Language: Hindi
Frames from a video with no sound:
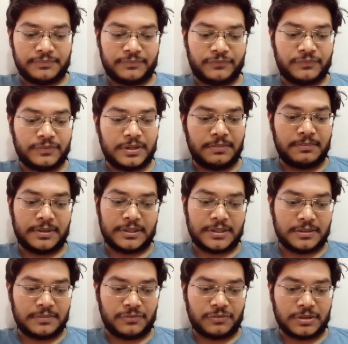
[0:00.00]
फिल्म में
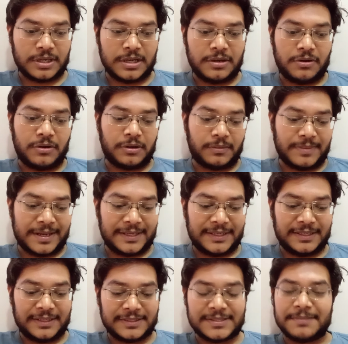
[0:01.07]
दम होगा और भाई
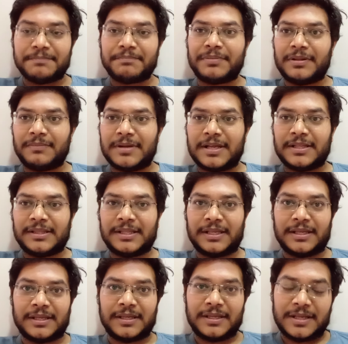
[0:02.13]
सिंपल बात है